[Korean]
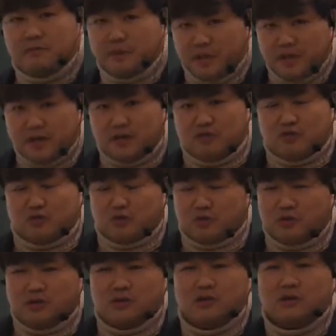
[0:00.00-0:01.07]
빈칸
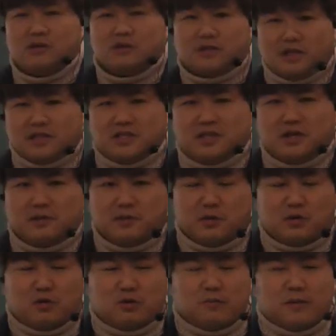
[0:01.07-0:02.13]
추론을 내신
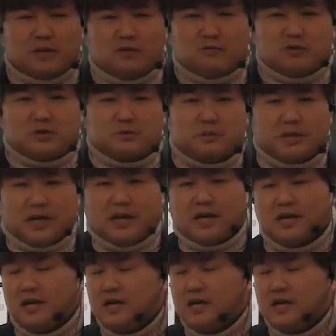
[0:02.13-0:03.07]
대비로 만들고 있습니다.